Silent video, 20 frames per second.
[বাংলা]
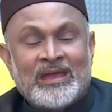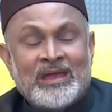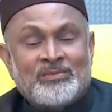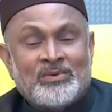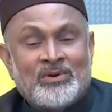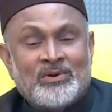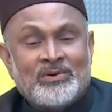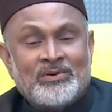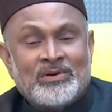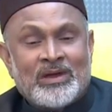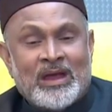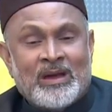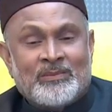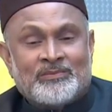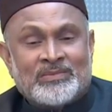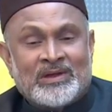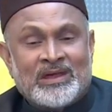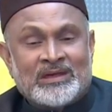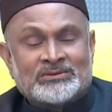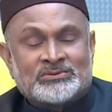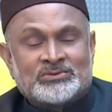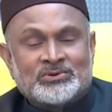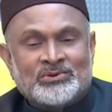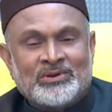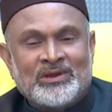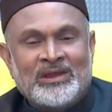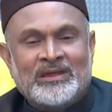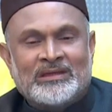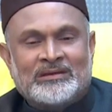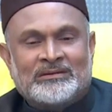এবং আপনার
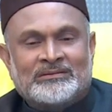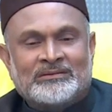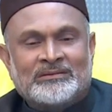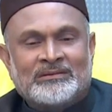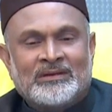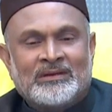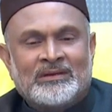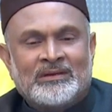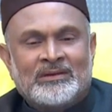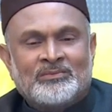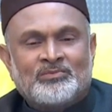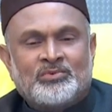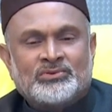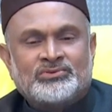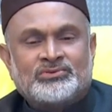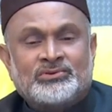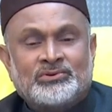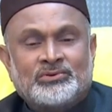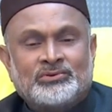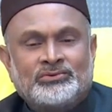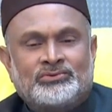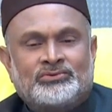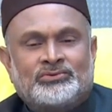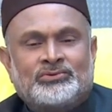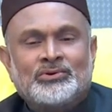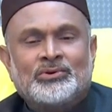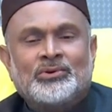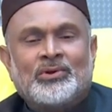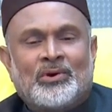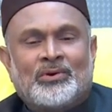শরীরের প্রতিরোধ
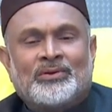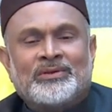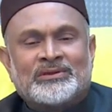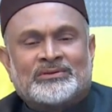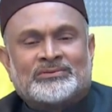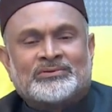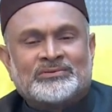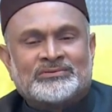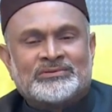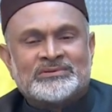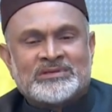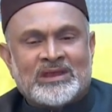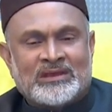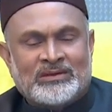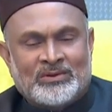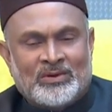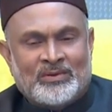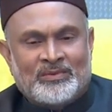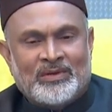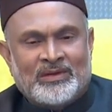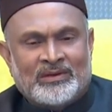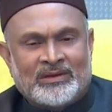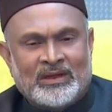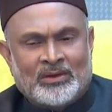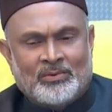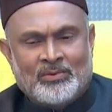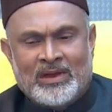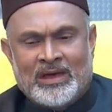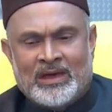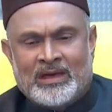দুর্গ অনেক শক্তিশালী হবে
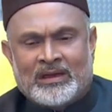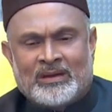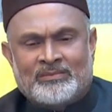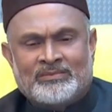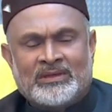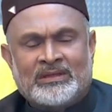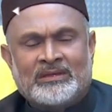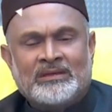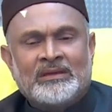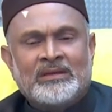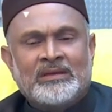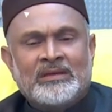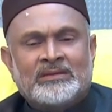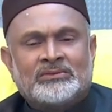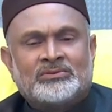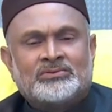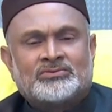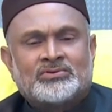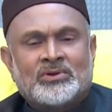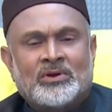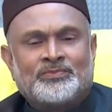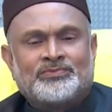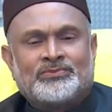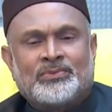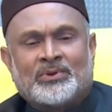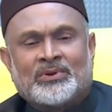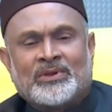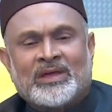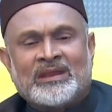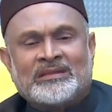রেগুলার আপনি সব
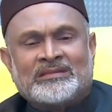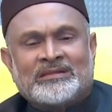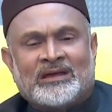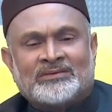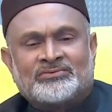তরকারিতে